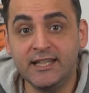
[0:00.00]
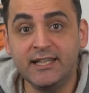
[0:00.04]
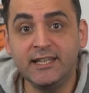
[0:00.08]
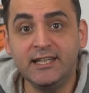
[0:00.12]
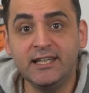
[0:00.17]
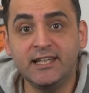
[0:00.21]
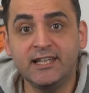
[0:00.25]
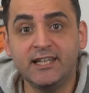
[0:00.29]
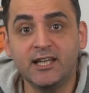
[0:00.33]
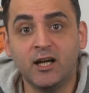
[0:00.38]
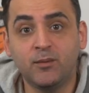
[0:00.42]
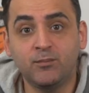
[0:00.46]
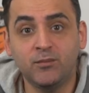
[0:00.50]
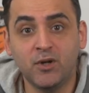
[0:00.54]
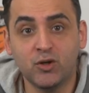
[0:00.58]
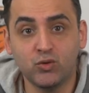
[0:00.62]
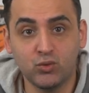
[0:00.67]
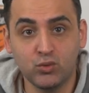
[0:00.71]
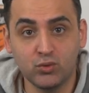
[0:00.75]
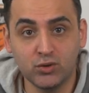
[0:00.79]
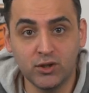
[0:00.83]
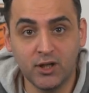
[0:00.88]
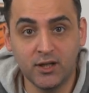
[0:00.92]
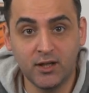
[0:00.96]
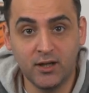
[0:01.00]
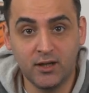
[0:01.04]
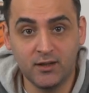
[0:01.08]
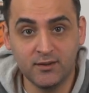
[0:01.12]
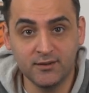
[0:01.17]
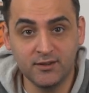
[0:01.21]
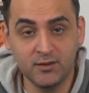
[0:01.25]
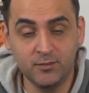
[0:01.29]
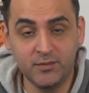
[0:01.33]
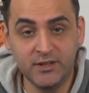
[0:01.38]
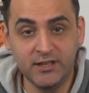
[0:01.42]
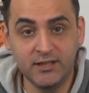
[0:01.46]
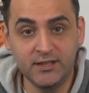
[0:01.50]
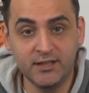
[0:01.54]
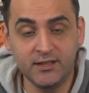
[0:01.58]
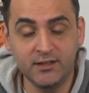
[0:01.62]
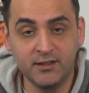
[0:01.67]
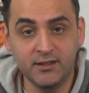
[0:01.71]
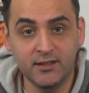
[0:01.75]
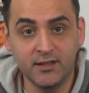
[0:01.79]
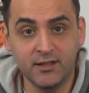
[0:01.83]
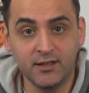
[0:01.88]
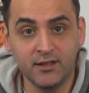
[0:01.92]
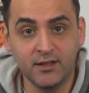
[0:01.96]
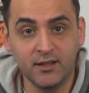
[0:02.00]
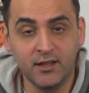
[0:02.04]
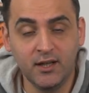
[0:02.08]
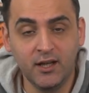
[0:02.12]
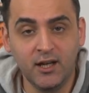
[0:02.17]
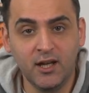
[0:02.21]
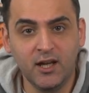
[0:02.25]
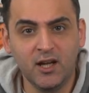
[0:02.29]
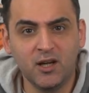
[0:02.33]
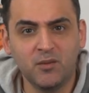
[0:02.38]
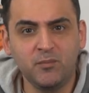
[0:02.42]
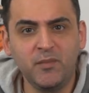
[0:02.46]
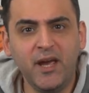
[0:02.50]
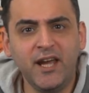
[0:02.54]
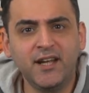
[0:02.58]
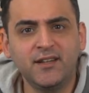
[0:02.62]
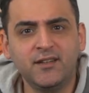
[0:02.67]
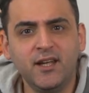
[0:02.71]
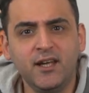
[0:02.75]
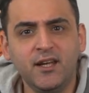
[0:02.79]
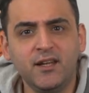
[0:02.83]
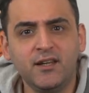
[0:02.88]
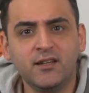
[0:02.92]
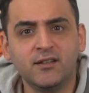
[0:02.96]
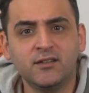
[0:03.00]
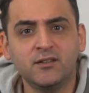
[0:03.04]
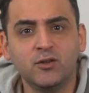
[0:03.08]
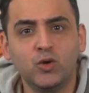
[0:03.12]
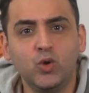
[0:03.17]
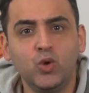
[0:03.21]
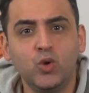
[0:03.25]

iyilik yapmak zorunda kaldığı bildirildi. McDaniel